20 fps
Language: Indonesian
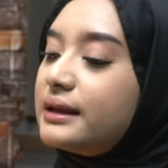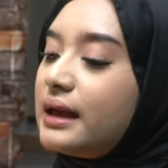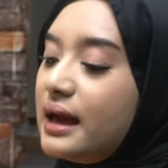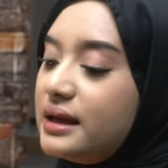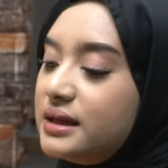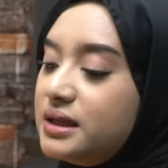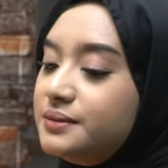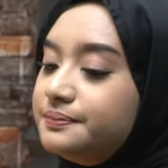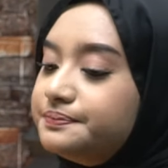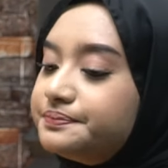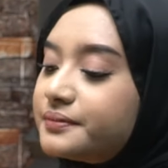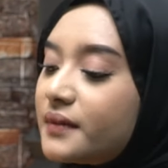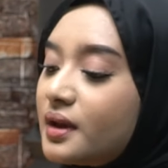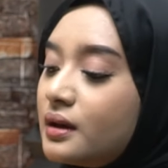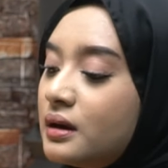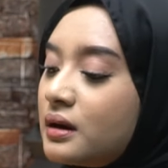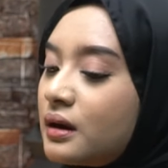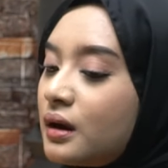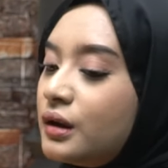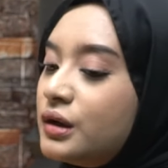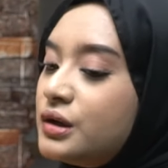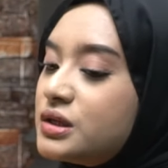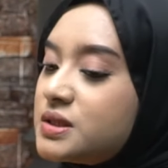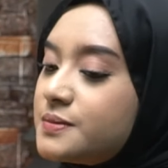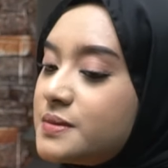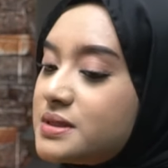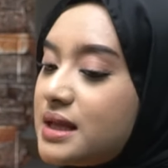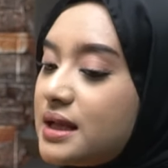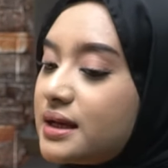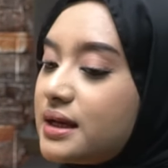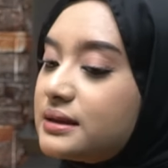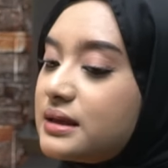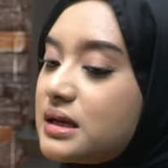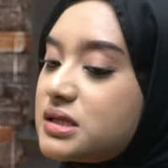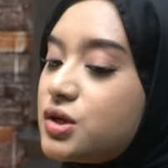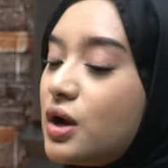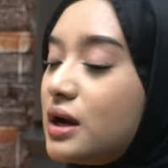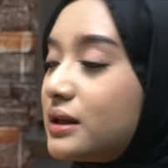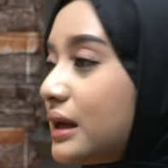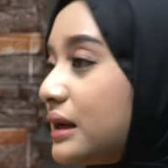tanyain, kalau semisal
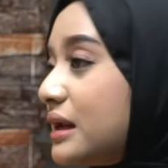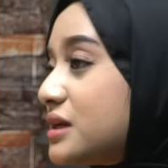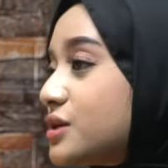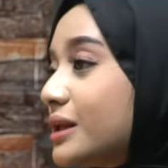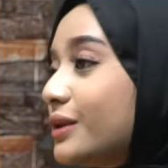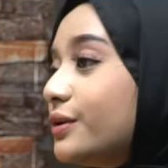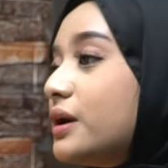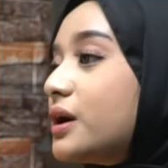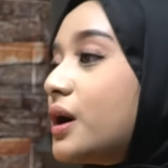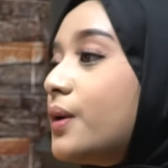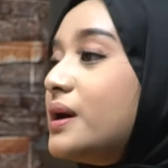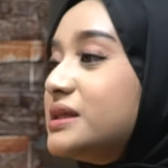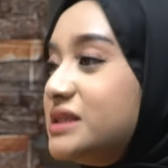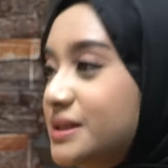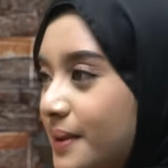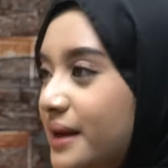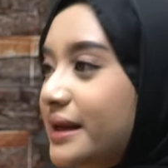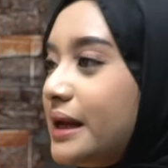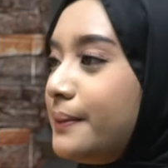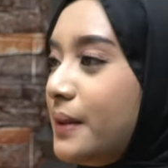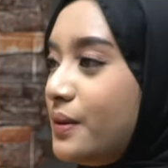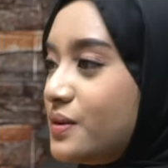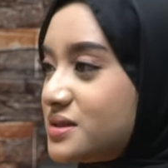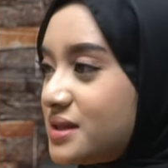kita sholat karena sholat udah kewajiban ya